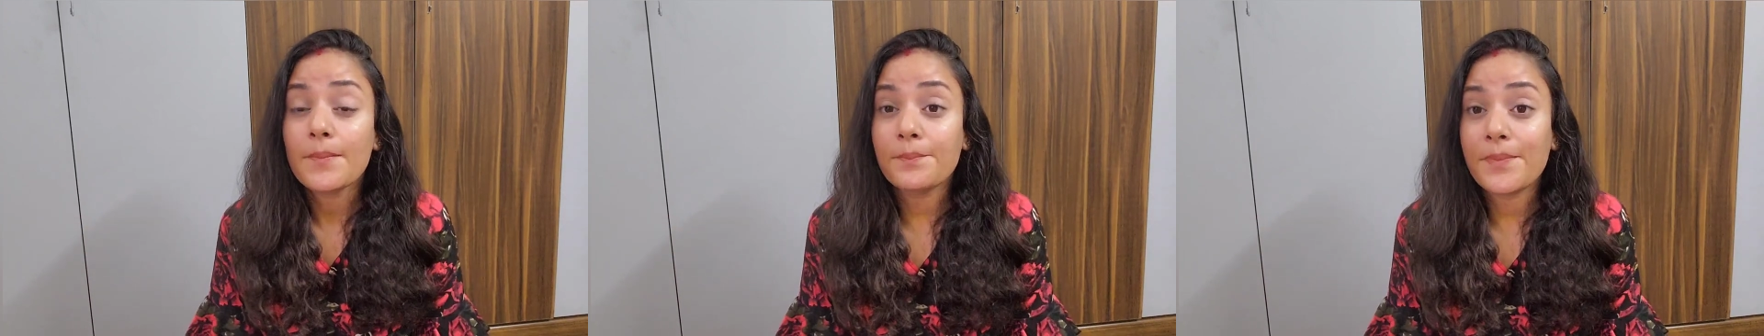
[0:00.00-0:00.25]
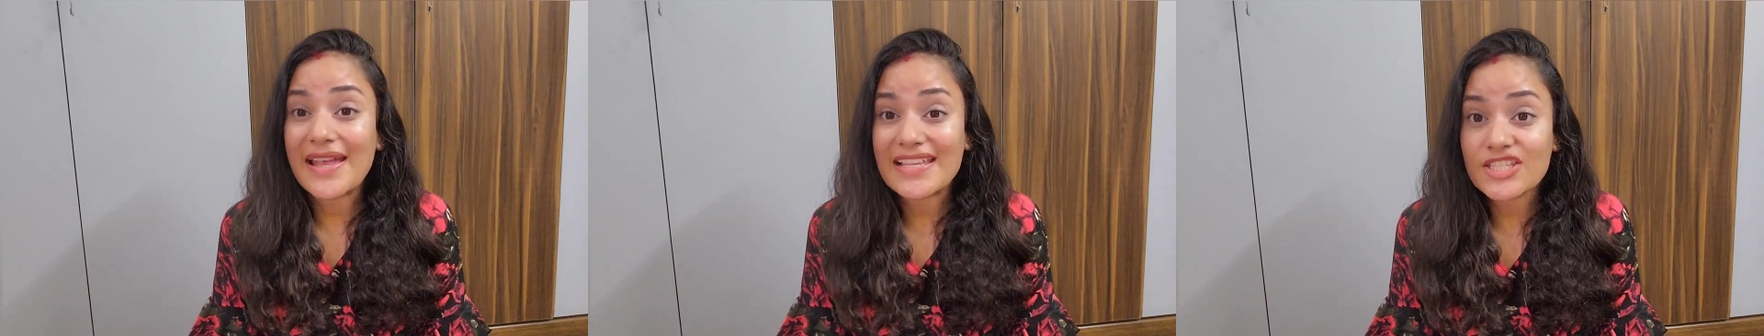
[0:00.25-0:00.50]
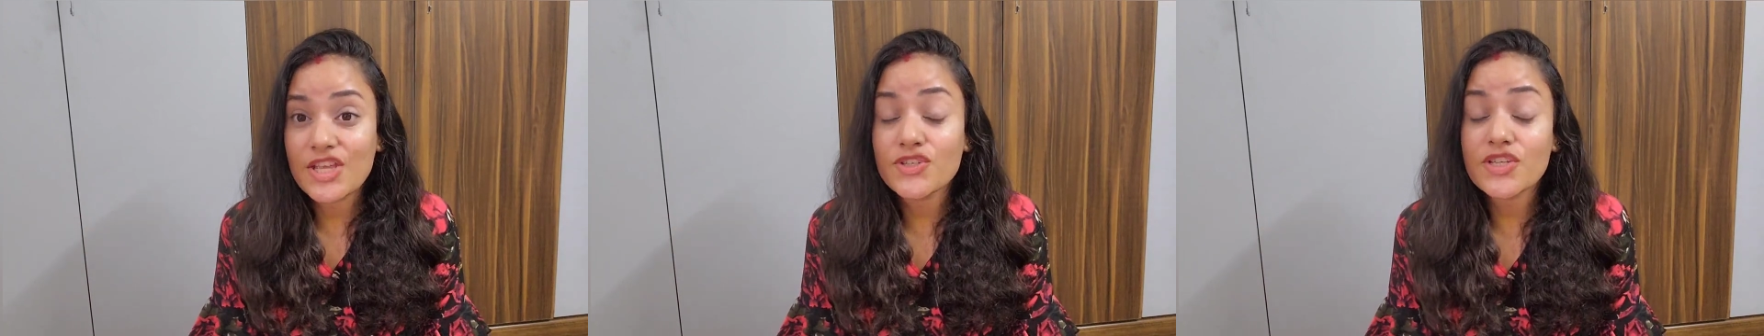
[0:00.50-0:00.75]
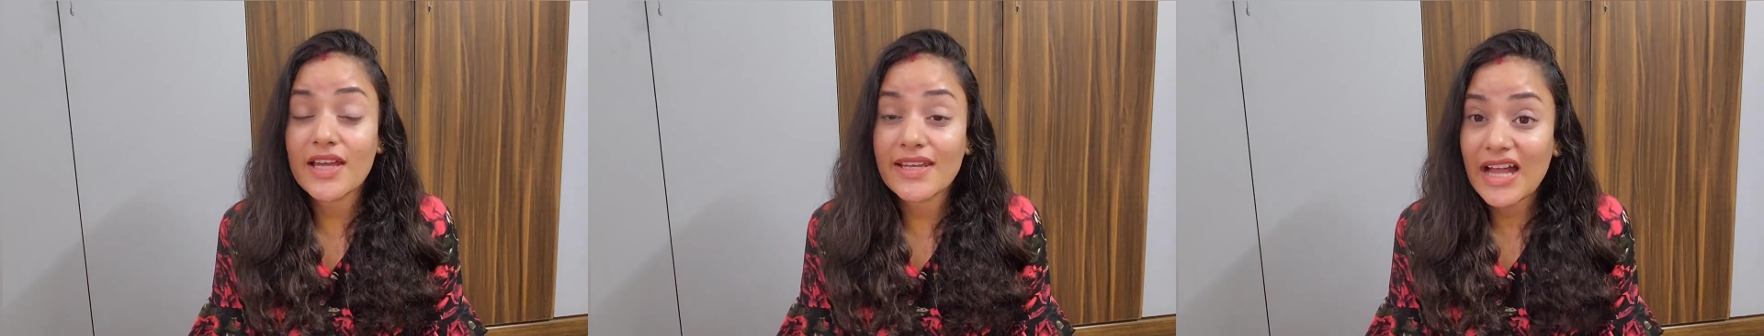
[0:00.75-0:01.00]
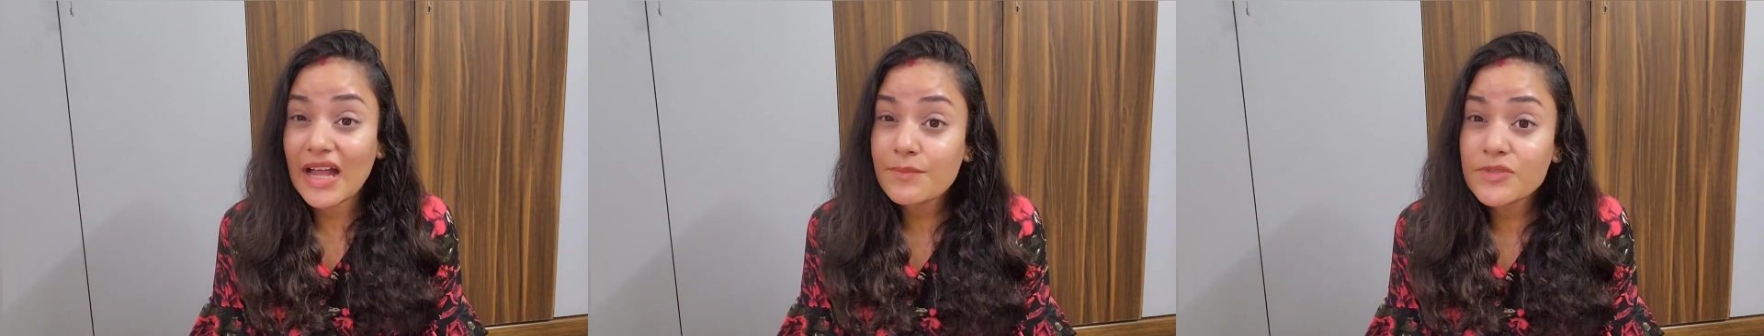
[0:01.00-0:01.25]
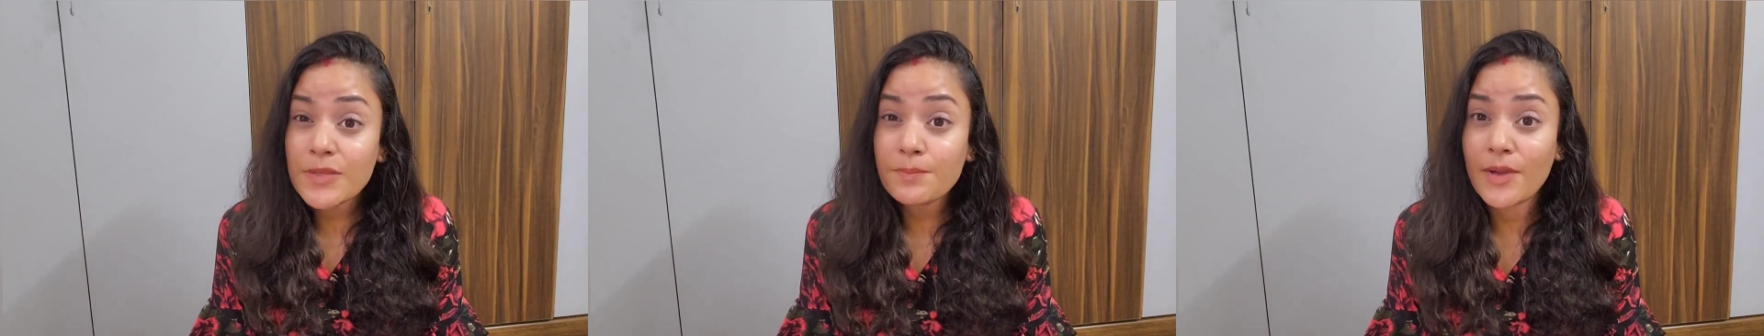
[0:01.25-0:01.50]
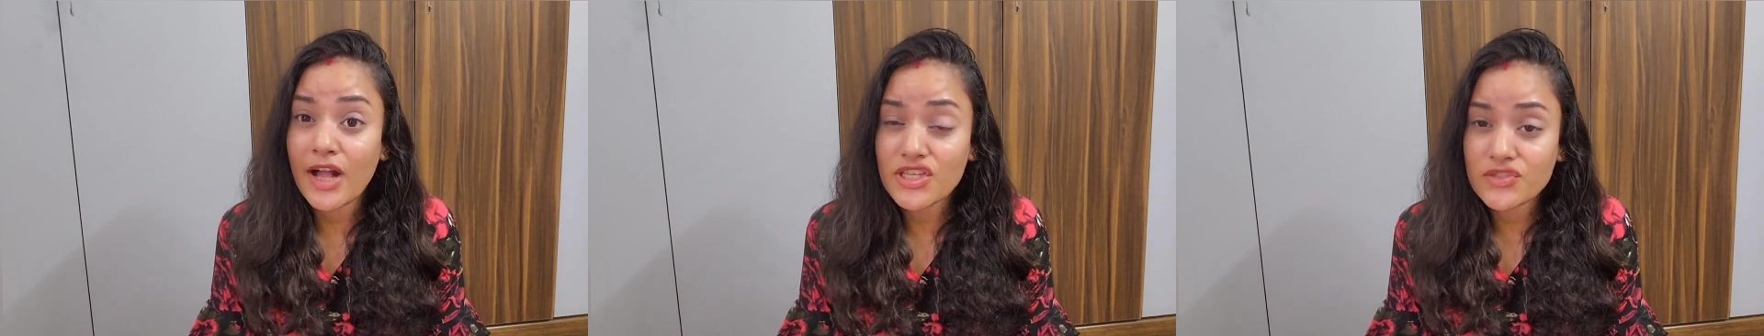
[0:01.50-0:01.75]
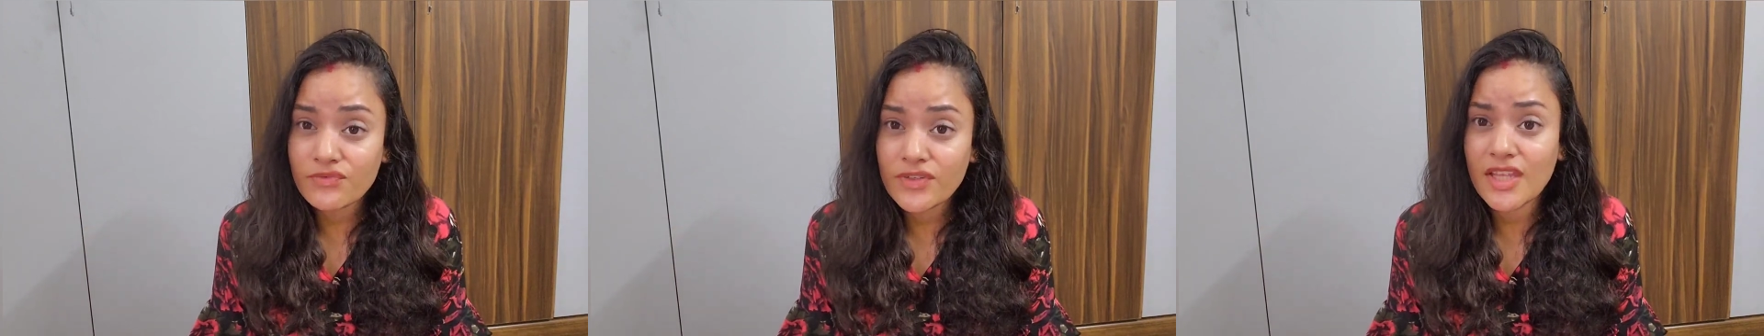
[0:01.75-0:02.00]
पैसेज आराम से
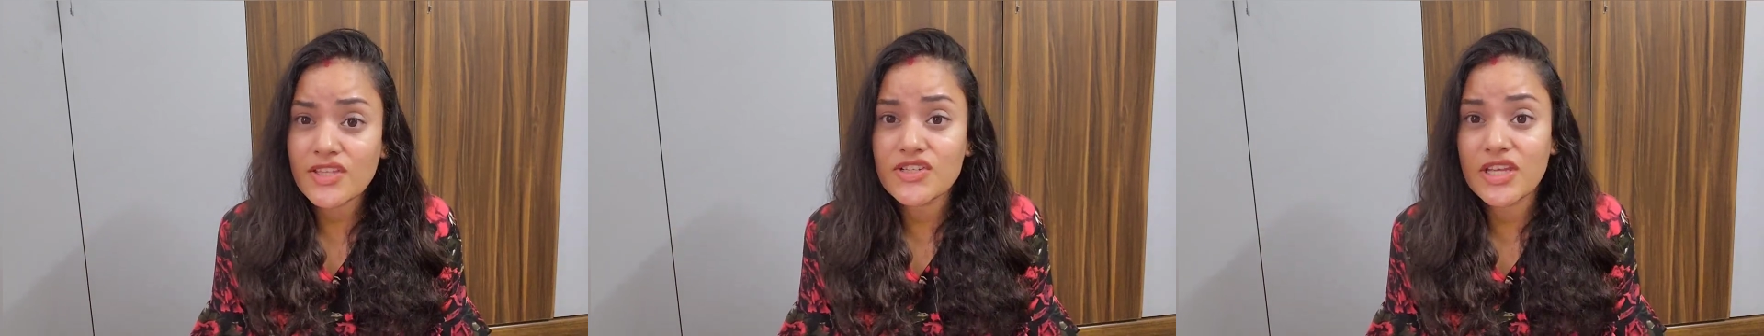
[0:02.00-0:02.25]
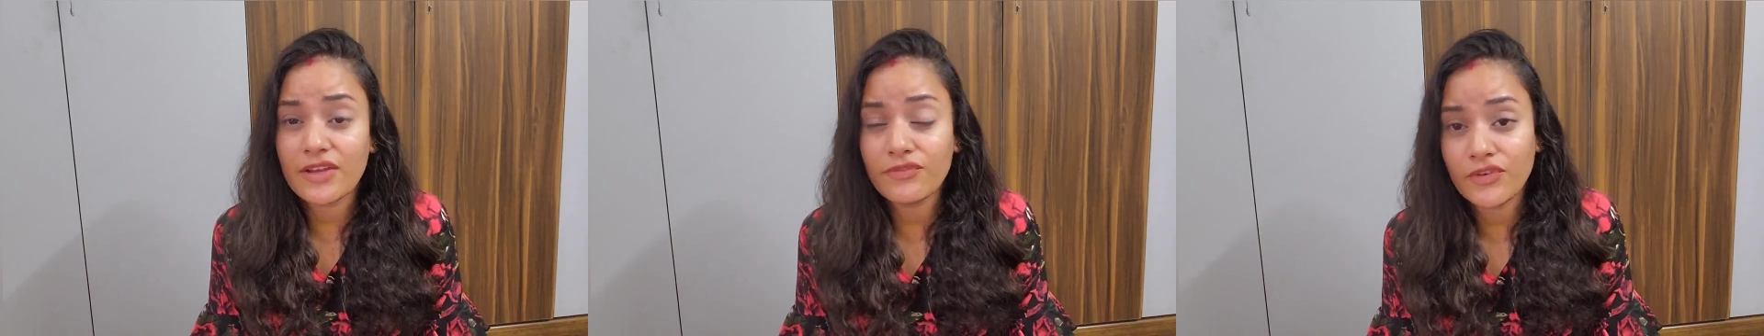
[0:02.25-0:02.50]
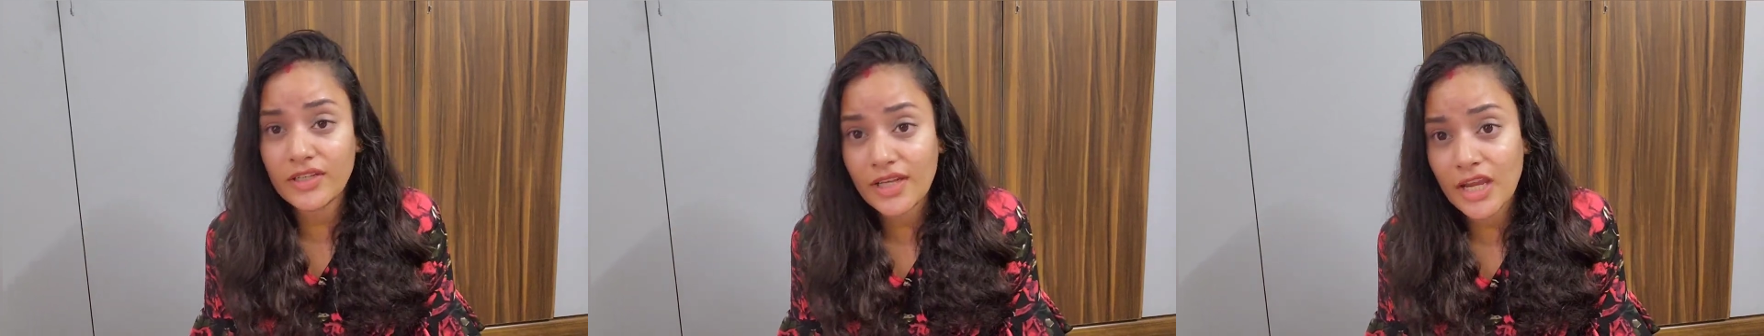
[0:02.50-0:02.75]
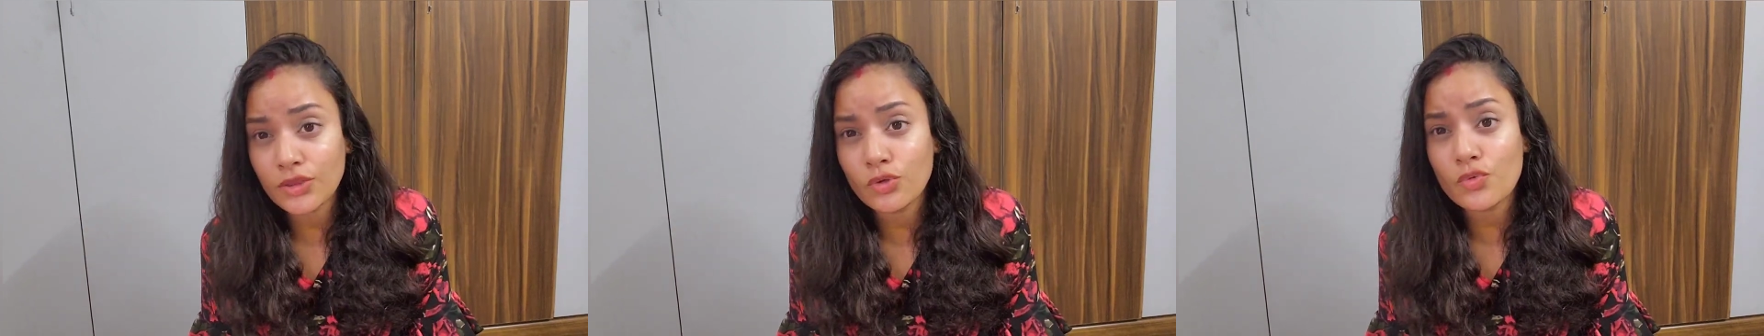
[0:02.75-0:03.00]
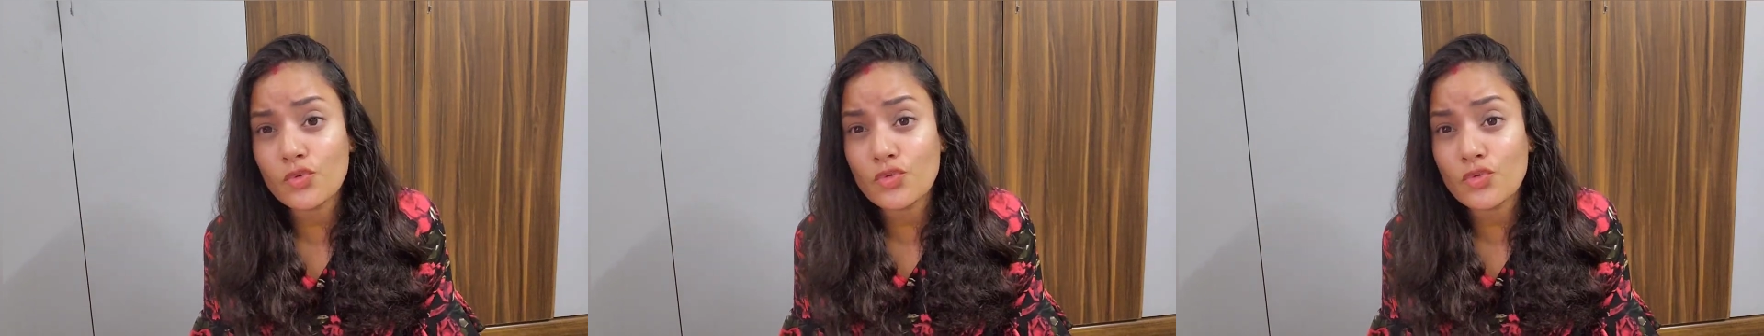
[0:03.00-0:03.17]
पांच फीट या छह फीट है तो